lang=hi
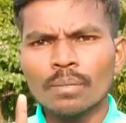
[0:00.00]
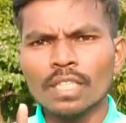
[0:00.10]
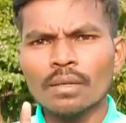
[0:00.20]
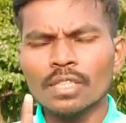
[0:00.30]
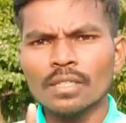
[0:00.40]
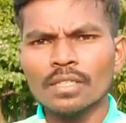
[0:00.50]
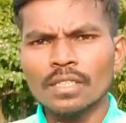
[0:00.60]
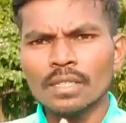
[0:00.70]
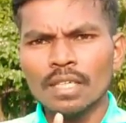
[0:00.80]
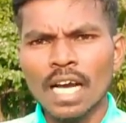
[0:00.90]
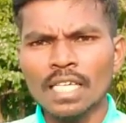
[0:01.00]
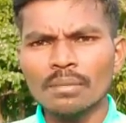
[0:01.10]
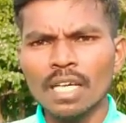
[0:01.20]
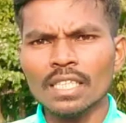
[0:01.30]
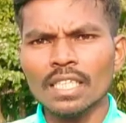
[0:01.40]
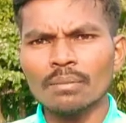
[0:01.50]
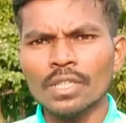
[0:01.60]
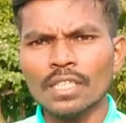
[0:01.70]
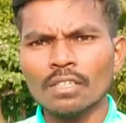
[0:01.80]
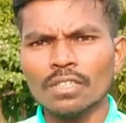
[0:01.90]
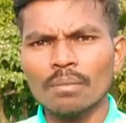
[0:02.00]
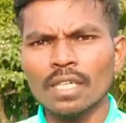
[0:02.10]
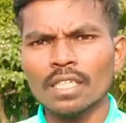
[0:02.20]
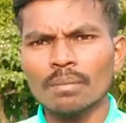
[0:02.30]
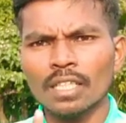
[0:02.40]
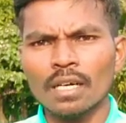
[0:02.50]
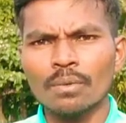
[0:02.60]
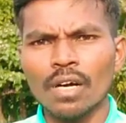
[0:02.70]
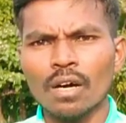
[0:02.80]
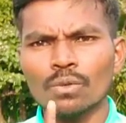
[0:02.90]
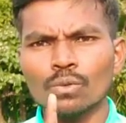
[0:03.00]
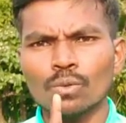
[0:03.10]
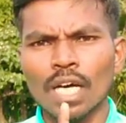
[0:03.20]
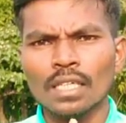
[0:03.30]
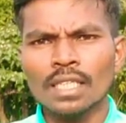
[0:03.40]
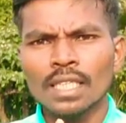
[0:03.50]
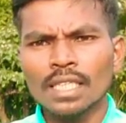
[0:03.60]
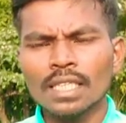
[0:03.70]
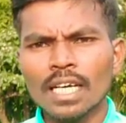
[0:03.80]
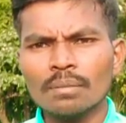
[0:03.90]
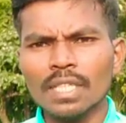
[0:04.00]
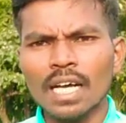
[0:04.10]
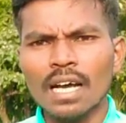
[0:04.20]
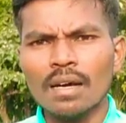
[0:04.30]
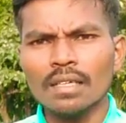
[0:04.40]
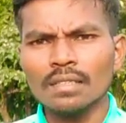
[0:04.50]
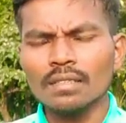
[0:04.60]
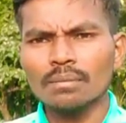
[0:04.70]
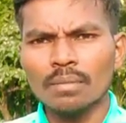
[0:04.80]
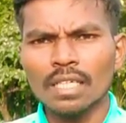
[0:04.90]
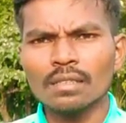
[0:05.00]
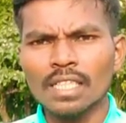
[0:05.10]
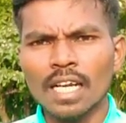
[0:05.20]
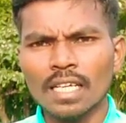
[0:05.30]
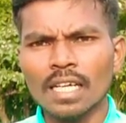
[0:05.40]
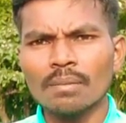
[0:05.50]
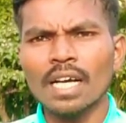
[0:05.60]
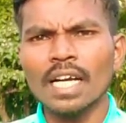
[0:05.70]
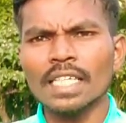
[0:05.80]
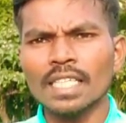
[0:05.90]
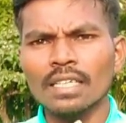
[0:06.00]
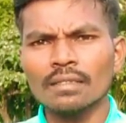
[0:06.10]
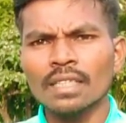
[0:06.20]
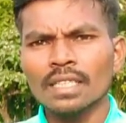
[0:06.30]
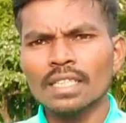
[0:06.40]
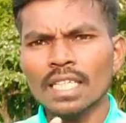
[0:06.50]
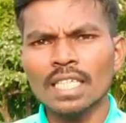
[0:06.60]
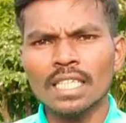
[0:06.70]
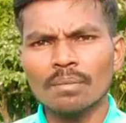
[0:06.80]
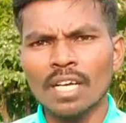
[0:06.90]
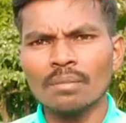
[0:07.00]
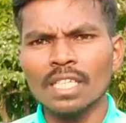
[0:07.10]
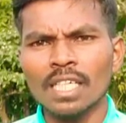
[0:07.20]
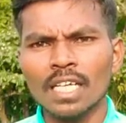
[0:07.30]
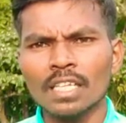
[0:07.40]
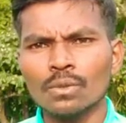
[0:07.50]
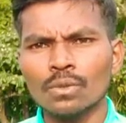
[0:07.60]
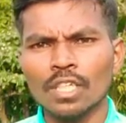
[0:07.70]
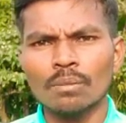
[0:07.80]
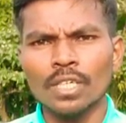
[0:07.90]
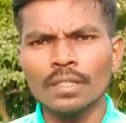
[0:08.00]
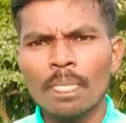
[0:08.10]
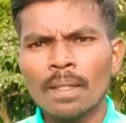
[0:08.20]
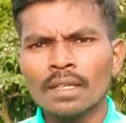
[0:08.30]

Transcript: मतलब इ कहानी मान के मैं राव साहब मान के बताबो और उकर इकर में का मन लिखल है बा कैसन दानियल के बारे में लिखल है उठो के मैं